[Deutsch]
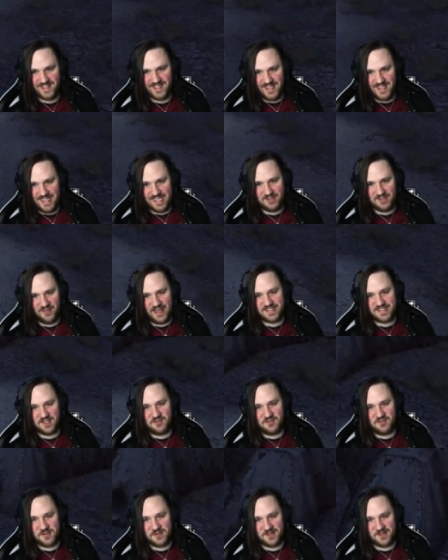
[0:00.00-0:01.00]
Ich weiß nicht,
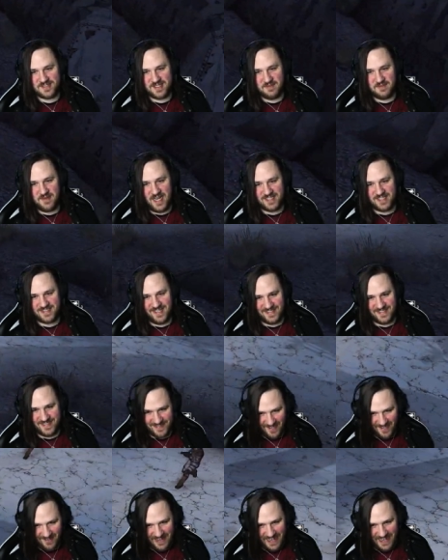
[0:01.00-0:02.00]
wie du das gemacht hast,
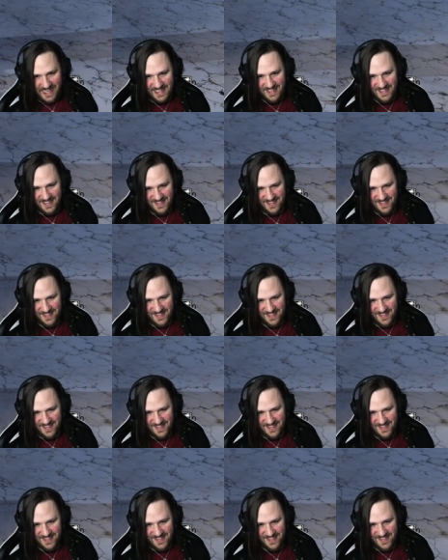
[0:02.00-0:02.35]
aber